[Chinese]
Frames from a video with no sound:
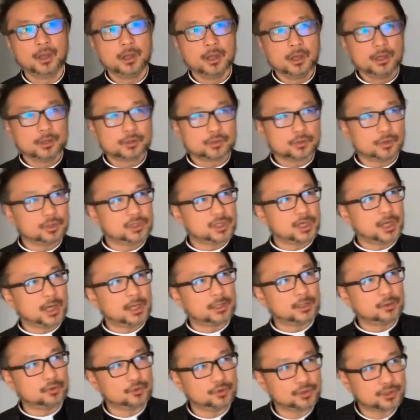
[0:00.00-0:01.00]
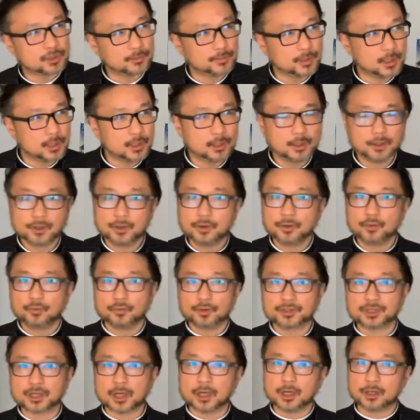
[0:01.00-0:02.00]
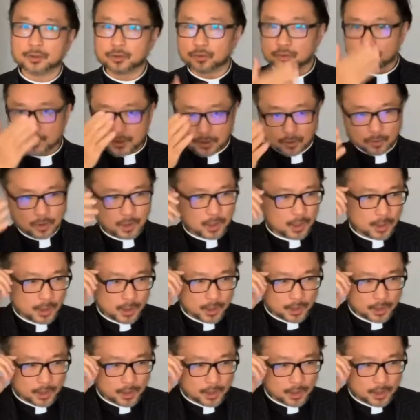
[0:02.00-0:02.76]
所以，亲爱的弟兄姐妹，我想很多时候